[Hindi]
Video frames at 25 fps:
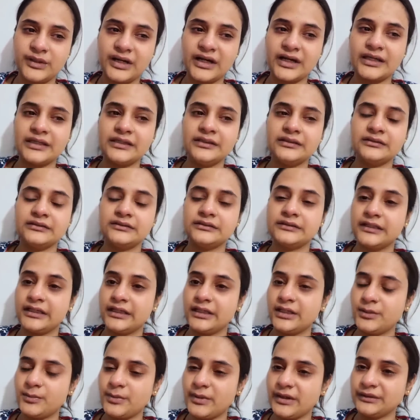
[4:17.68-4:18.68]
बाकी
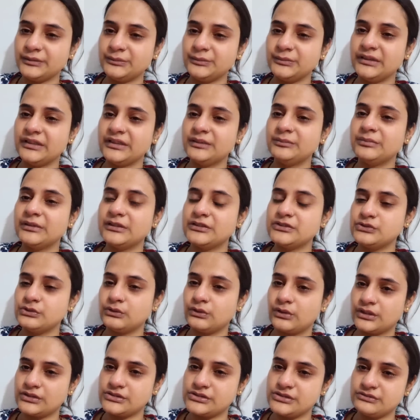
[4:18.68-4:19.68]
रही बात मेरी
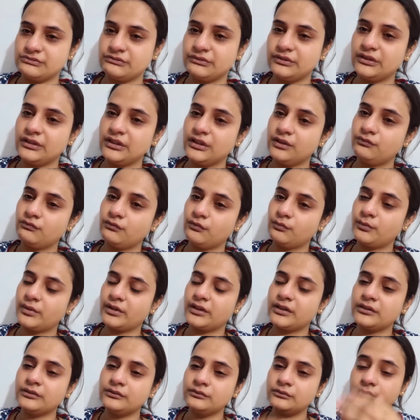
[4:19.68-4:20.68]
बच्चियों के जीवन की वो
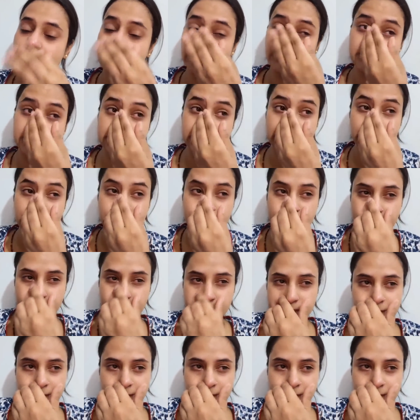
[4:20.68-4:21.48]
मैं करूँगी सब